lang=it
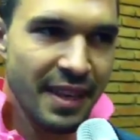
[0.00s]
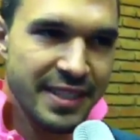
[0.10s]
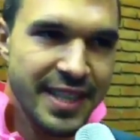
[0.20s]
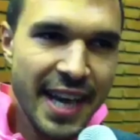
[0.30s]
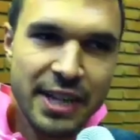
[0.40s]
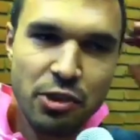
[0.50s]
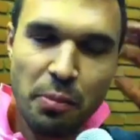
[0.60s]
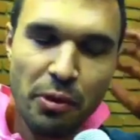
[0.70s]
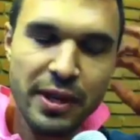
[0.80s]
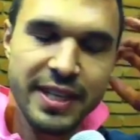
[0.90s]
schietto,
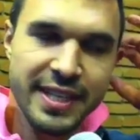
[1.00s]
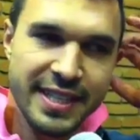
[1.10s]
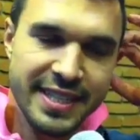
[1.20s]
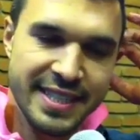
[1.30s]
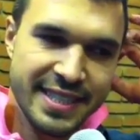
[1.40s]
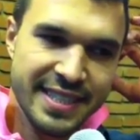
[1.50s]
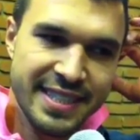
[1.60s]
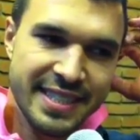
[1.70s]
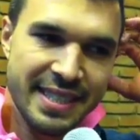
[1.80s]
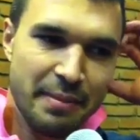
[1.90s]

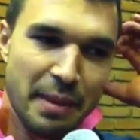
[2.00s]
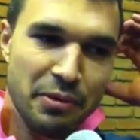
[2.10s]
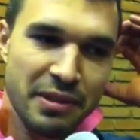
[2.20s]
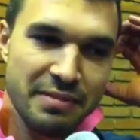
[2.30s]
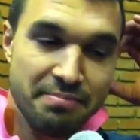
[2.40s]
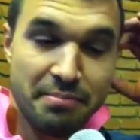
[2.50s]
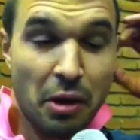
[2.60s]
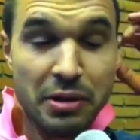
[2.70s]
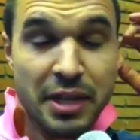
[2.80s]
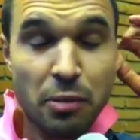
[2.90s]
poi abbiamo Il,
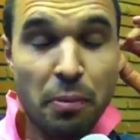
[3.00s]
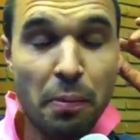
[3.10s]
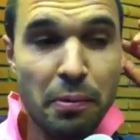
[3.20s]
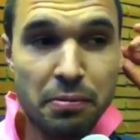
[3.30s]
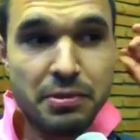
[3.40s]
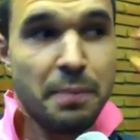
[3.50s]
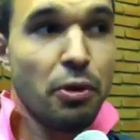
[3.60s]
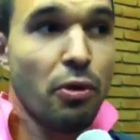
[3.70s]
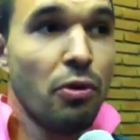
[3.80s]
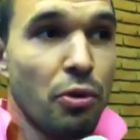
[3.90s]
ho litigato un po' di
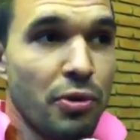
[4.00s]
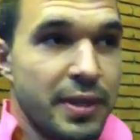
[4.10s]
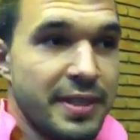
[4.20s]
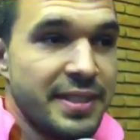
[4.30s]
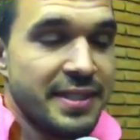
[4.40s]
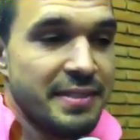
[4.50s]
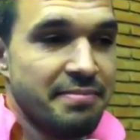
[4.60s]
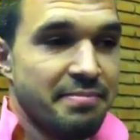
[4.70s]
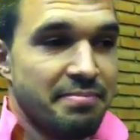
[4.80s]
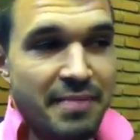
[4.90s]
più con
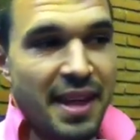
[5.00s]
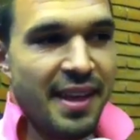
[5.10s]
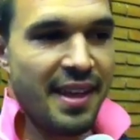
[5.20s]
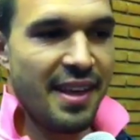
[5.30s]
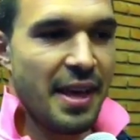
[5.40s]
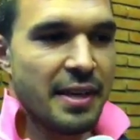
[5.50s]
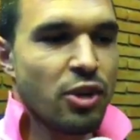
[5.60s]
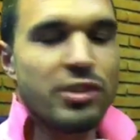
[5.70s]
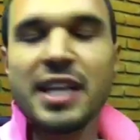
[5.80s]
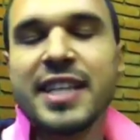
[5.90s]
lui.
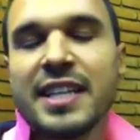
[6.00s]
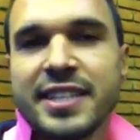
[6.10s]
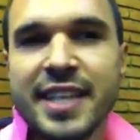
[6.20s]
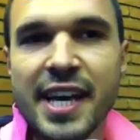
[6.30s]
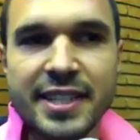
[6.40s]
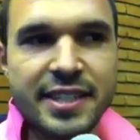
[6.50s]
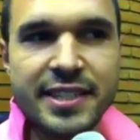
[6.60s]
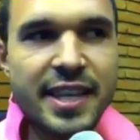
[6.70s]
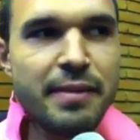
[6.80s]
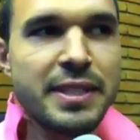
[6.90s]
Sono stati tanti scherzi,
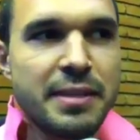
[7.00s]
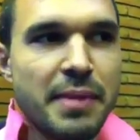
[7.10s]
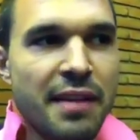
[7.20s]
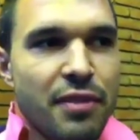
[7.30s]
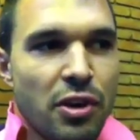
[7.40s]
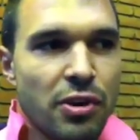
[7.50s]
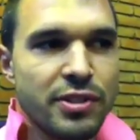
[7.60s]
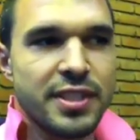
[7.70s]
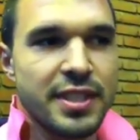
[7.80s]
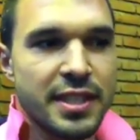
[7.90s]
sei mesi
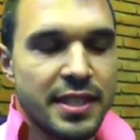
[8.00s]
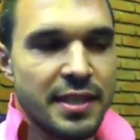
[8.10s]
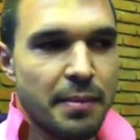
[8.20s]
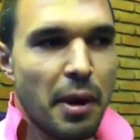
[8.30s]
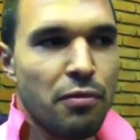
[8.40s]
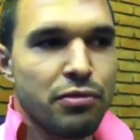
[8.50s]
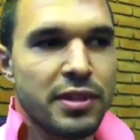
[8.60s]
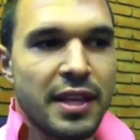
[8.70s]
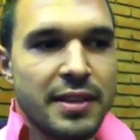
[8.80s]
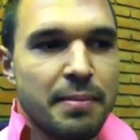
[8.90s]
meravigliosi, abbiamo avuto
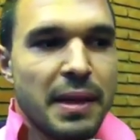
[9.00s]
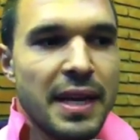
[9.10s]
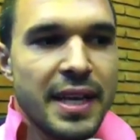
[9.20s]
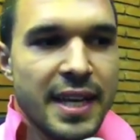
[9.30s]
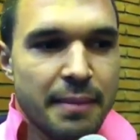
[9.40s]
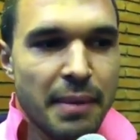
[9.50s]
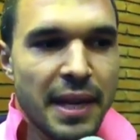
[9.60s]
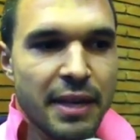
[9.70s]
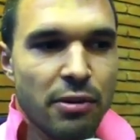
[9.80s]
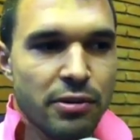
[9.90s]
tante belle,
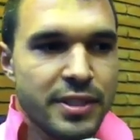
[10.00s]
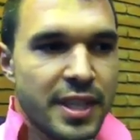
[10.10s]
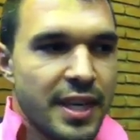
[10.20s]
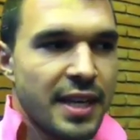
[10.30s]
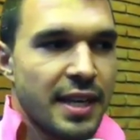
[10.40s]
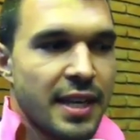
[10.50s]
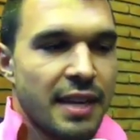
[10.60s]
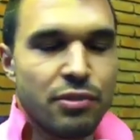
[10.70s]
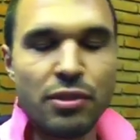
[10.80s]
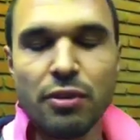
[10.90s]
belle cose, la
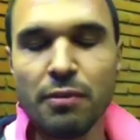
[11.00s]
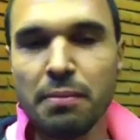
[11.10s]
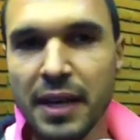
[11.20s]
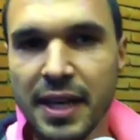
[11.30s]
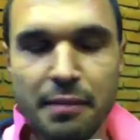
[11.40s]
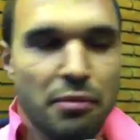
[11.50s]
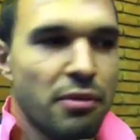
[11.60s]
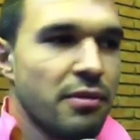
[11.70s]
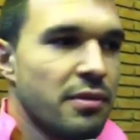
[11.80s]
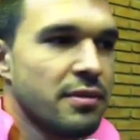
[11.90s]
vittoria con
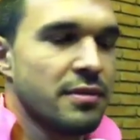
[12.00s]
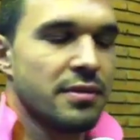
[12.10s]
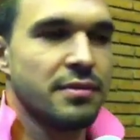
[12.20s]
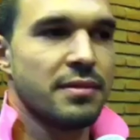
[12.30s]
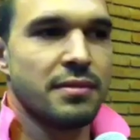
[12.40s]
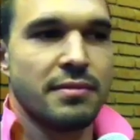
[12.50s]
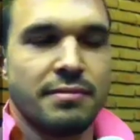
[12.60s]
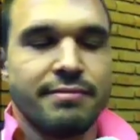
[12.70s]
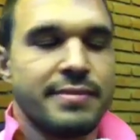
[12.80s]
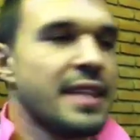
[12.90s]
Palermo,
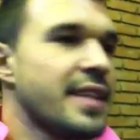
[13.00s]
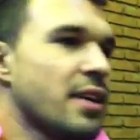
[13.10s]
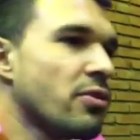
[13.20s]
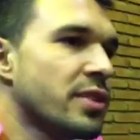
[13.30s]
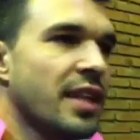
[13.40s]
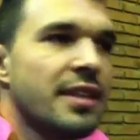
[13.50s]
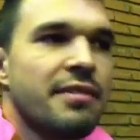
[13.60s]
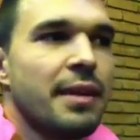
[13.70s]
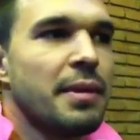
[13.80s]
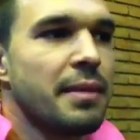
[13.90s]
tante cose, tante
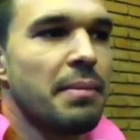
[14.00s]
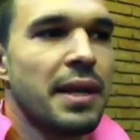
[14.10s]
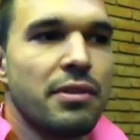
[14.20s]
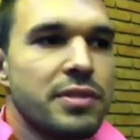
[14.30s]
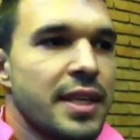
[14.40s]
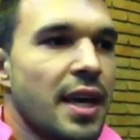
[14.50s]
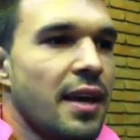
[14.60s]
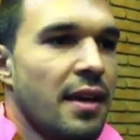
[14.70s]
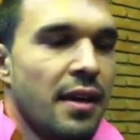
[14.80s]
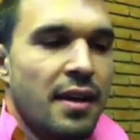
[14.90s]
veramente belle cose che